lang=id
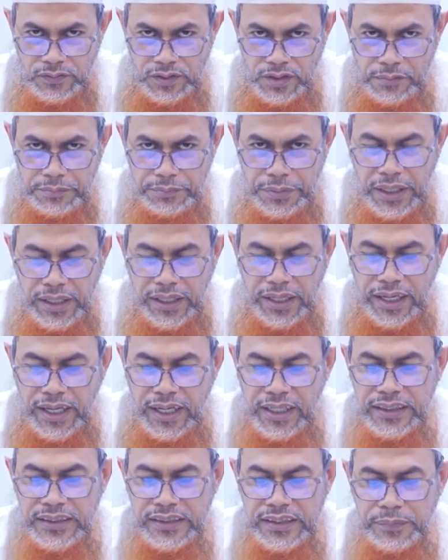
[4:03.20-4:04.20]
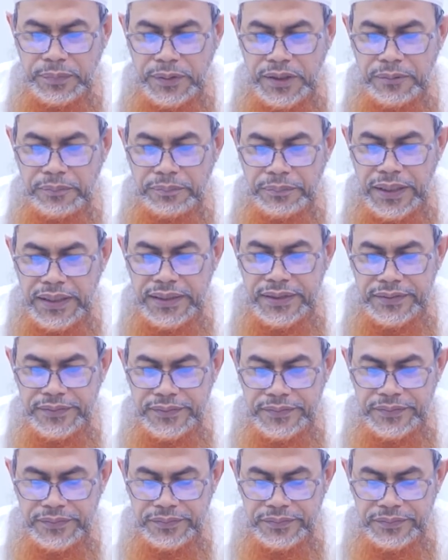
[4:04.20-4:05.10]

bagian seperempat,